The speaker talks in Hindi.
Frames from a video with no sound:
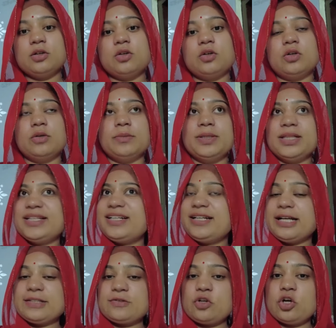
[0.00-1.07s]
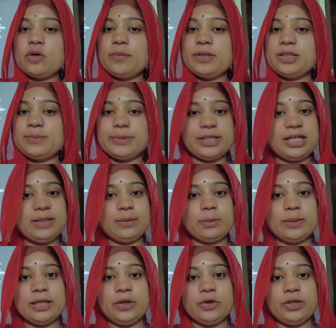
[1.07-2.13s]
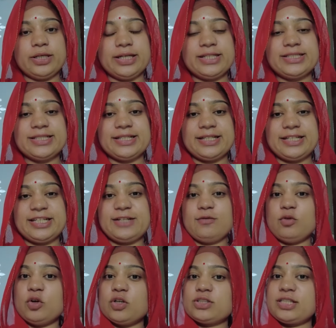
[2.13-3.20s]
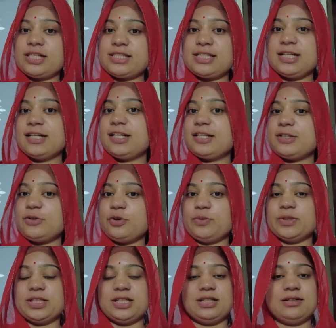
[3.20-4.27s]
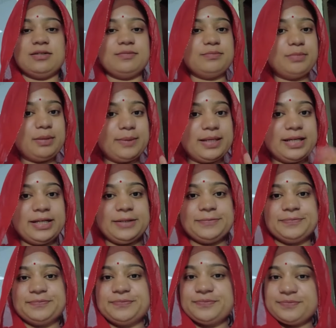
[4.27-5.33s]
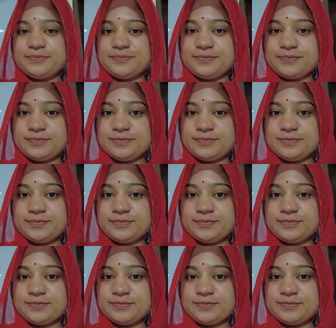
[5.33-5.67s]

और मिलते हैं नेक्स्ट ब्लॉग में तब तक के लिए बाय गुड नाइट टेक केयर ब्लॉग्स कैसे लग रहे हैं ज़रूर बताना बाय बाय